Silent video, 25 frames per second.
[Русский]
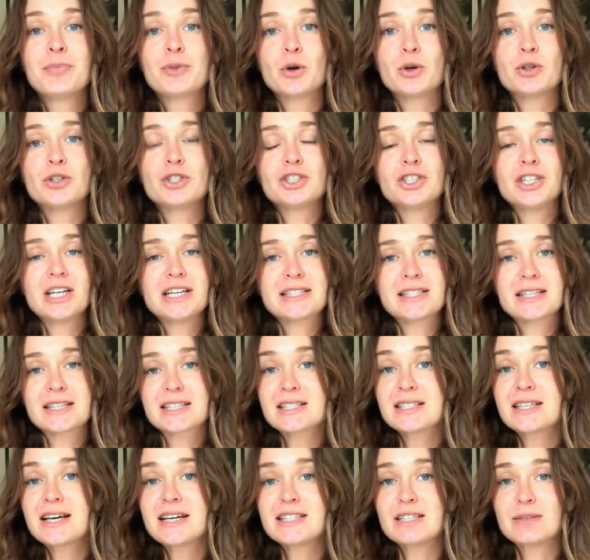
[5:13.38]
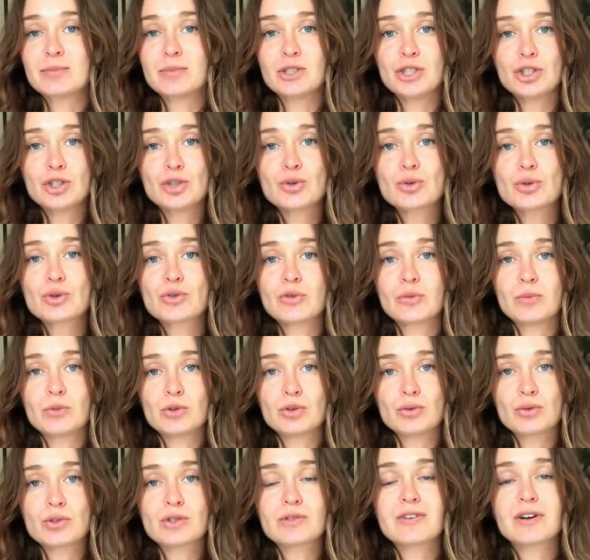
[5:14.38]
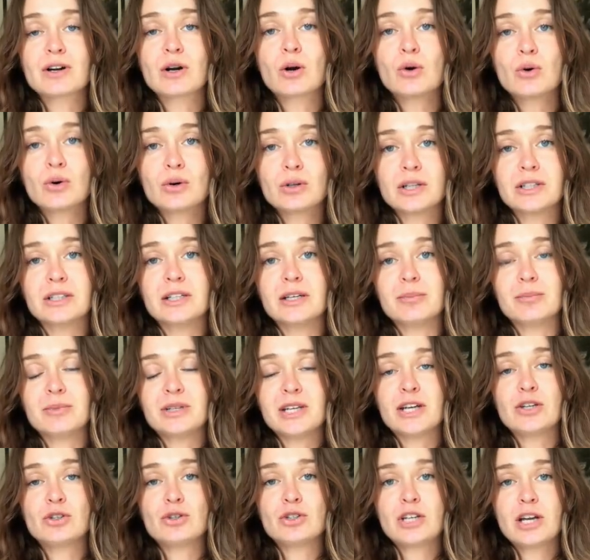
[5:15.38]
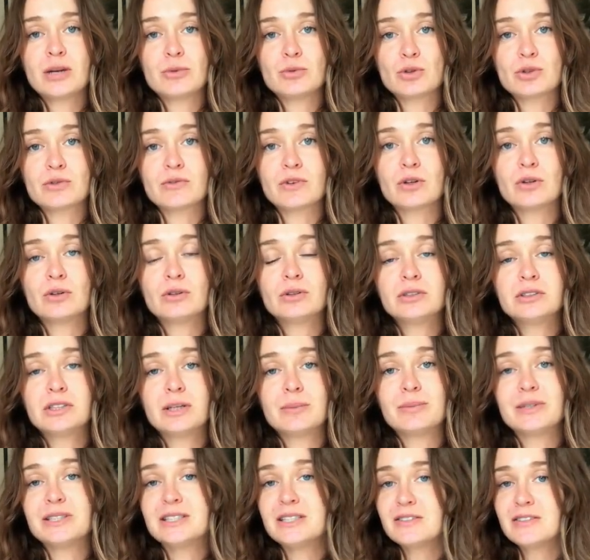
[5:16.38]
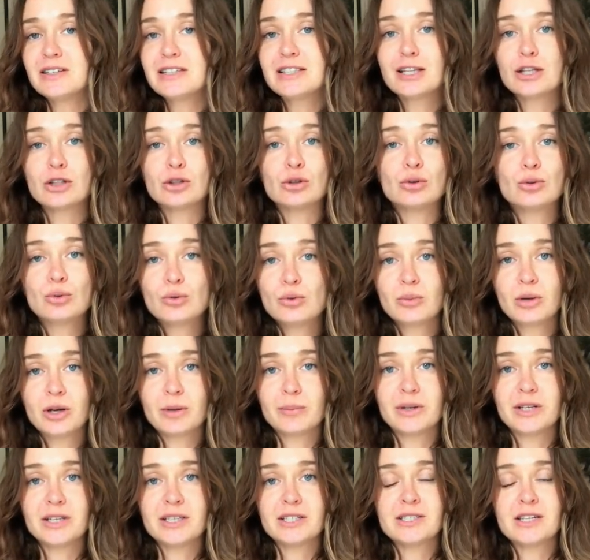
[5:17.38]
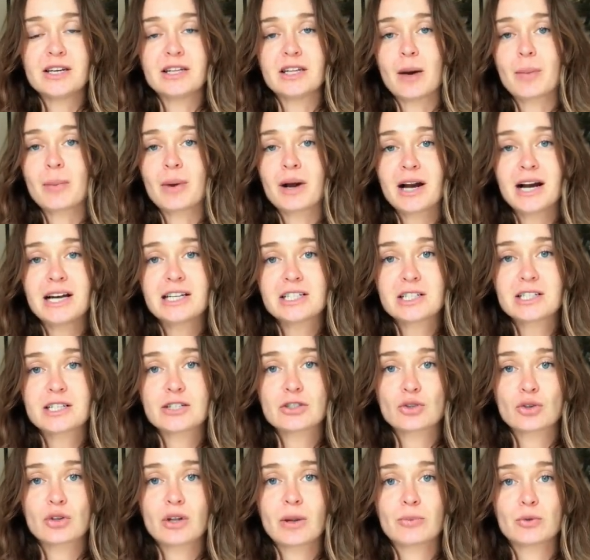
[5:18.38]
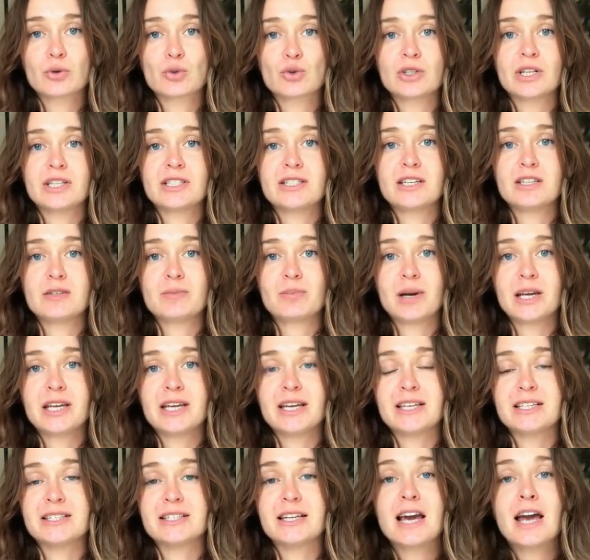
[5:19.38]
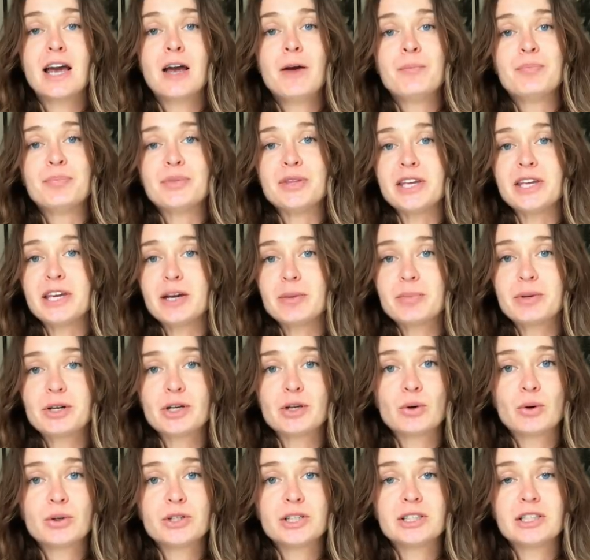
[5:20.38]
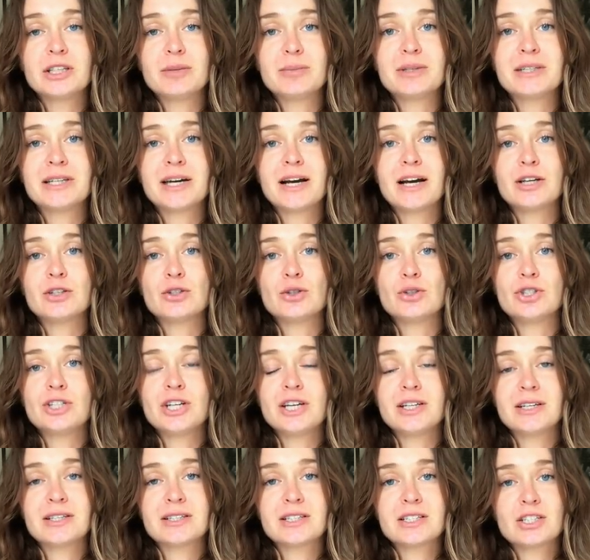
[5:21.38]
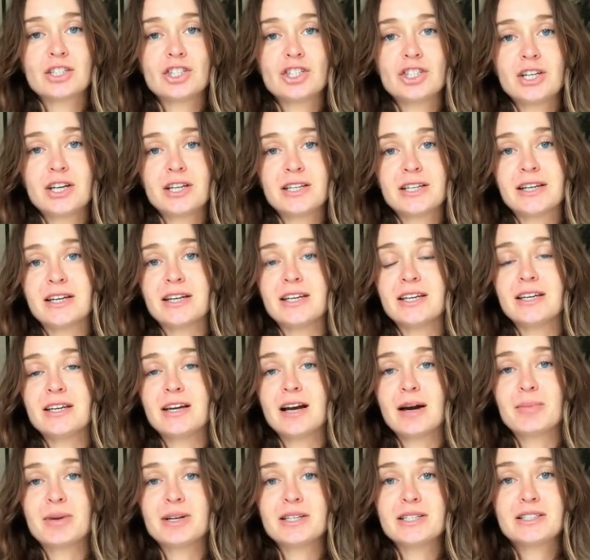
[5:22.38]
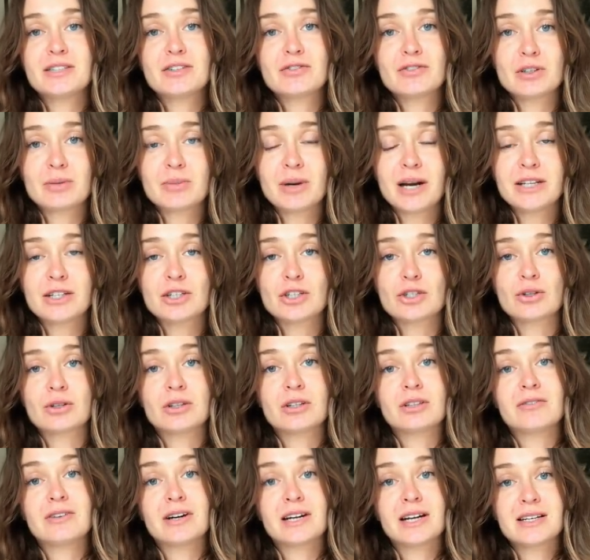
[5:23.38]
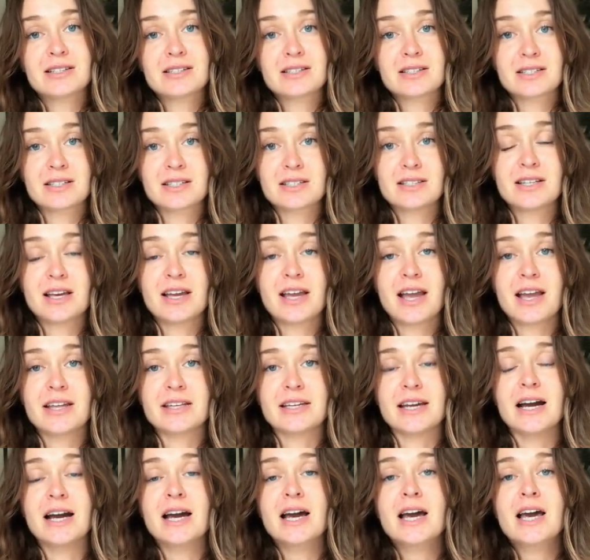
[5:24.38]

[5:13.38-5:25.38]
очень часто, кстати, мы не чувствуем чувство голода, мы не ощущаем чувство голода, мы действительно думаем о еде, нам кажется, что нам нужно сесть поесть. Не приходит именно ощущение насыщения. И обратите внимание, что это два разных состояния.